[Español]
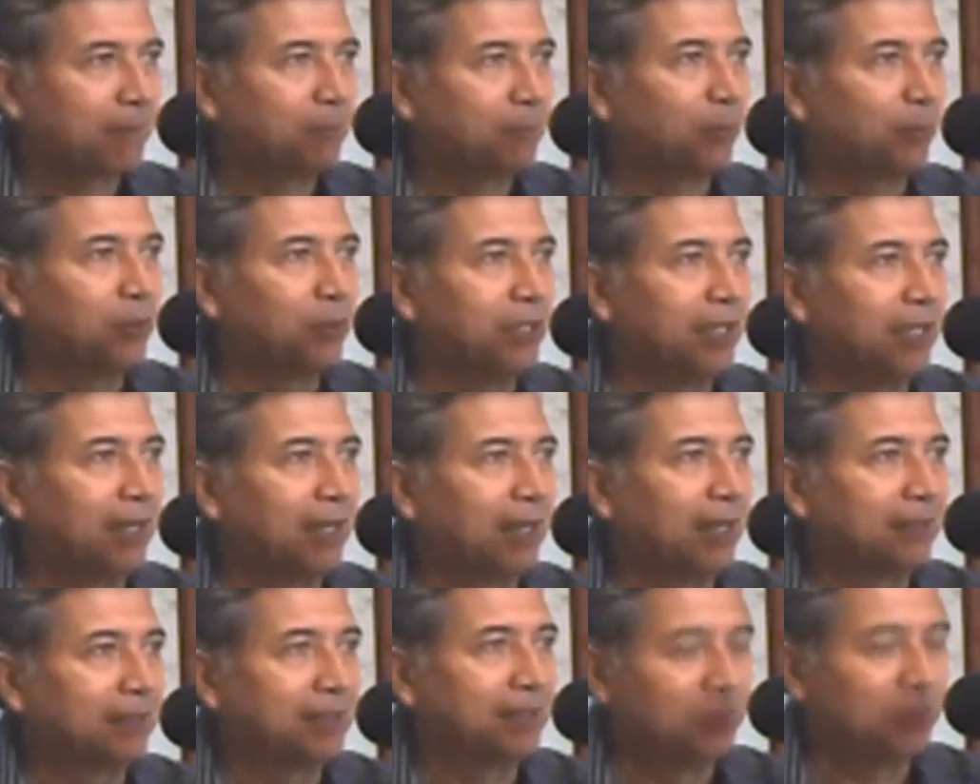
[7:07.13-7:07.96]

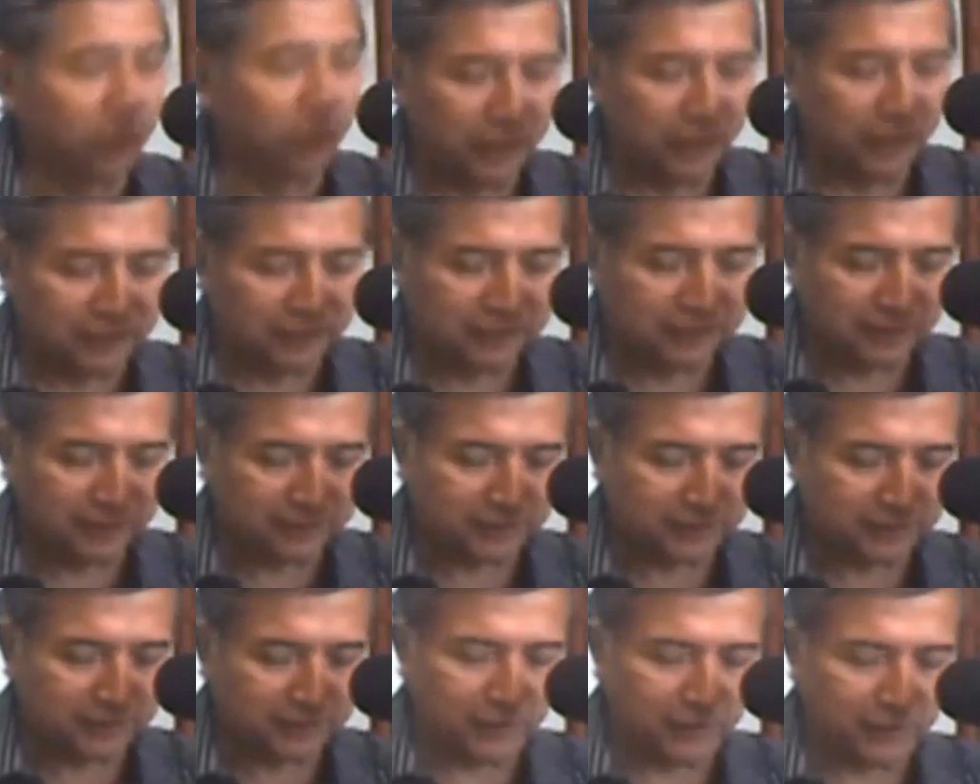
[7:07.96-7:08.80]
podría atribuirse,
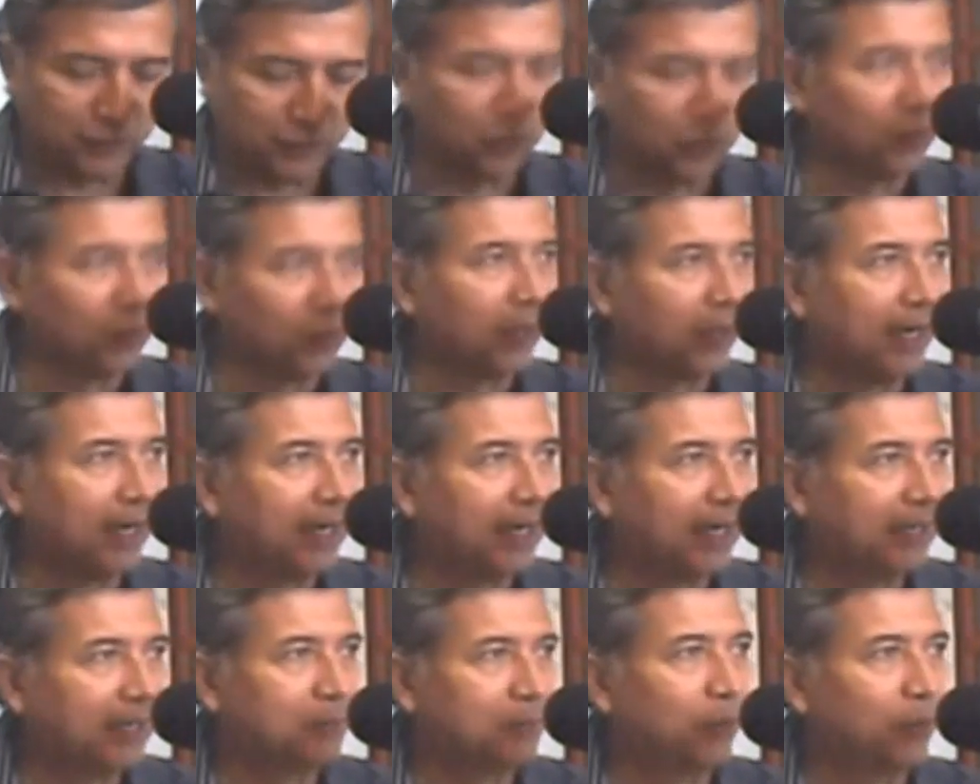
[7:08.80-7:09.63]
si no
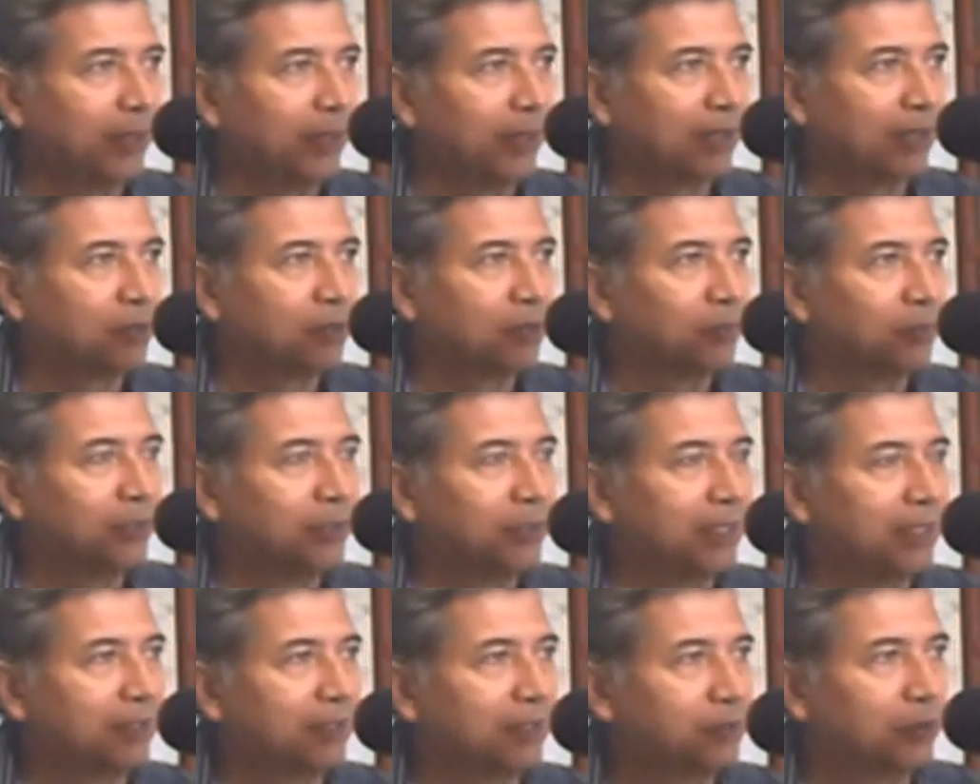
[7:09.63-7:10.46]
hay buena
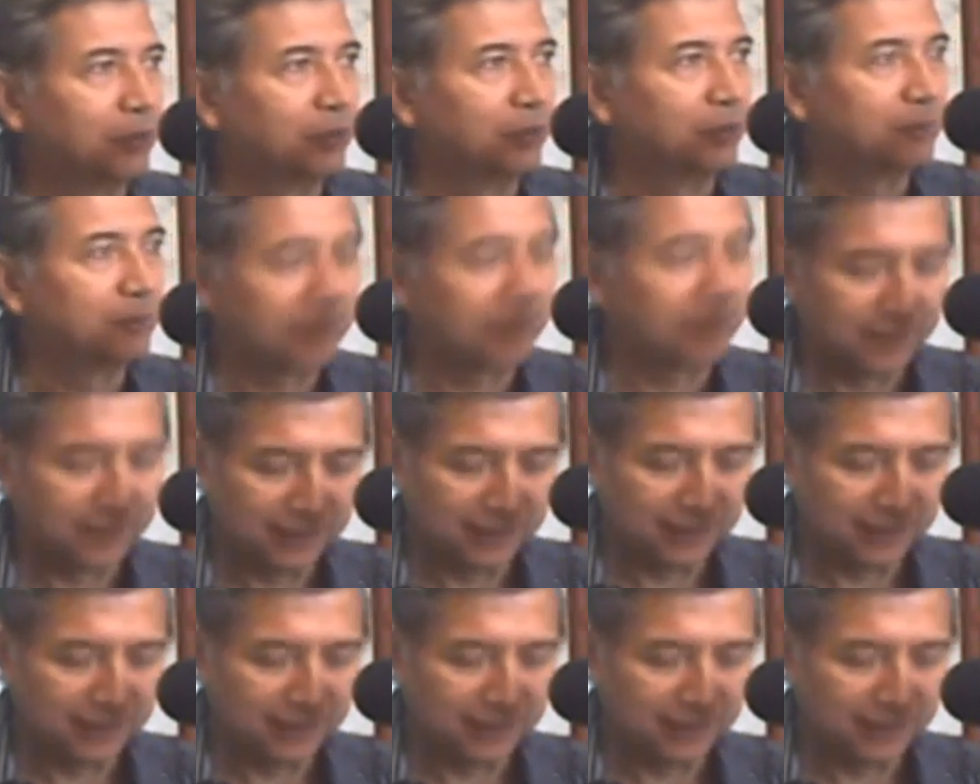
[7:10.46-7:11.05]
comunicación,